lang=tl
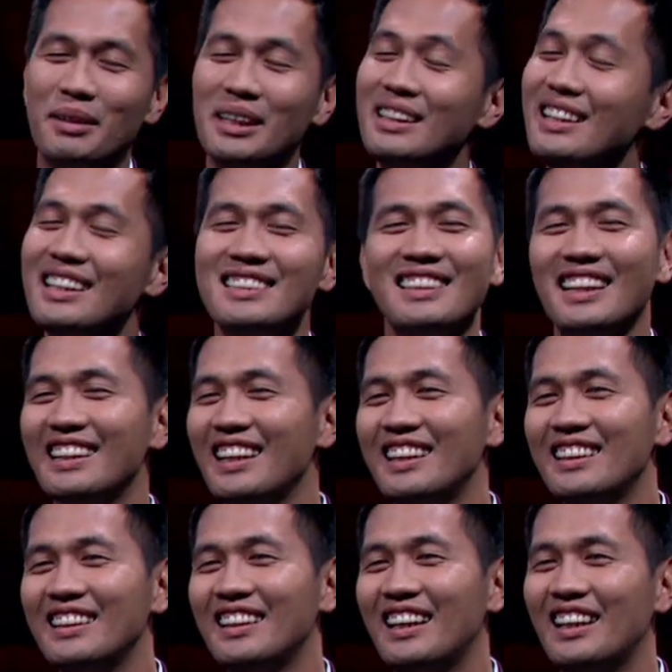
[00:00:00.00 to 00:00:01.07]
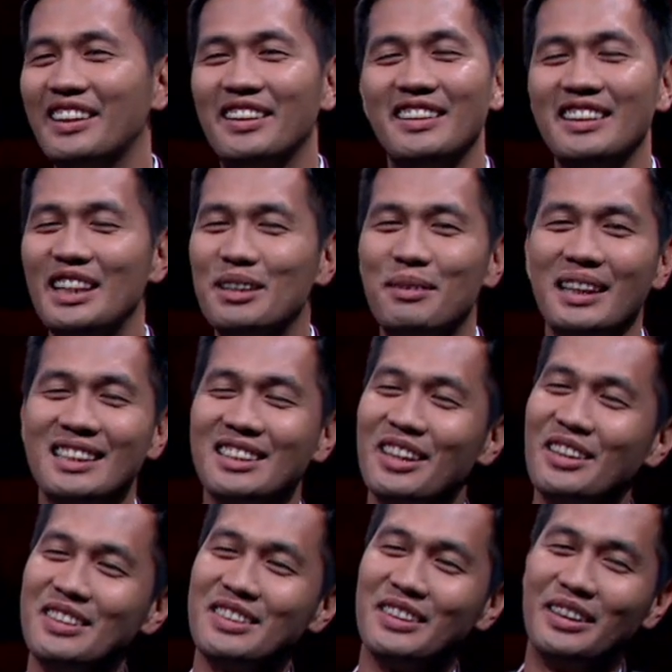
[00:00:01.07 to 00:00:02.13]
But that's not an, ano, hindi naman
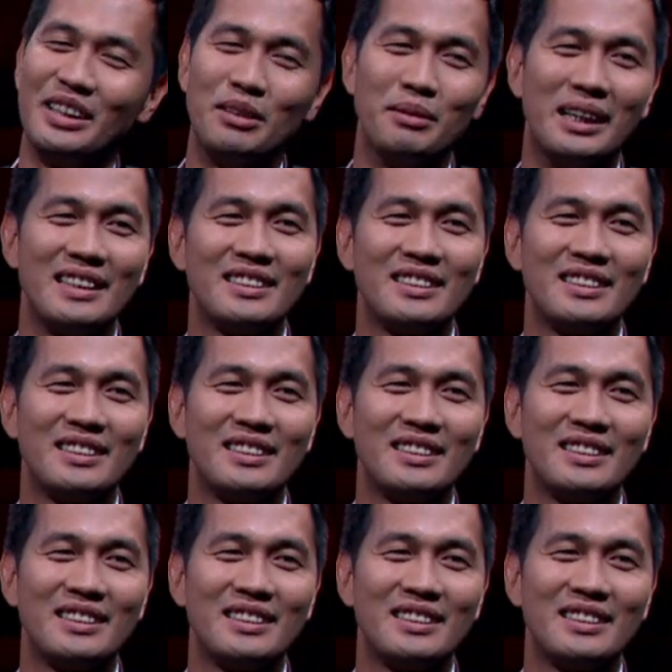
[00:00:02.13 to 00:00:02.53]
excuse yun, di ba?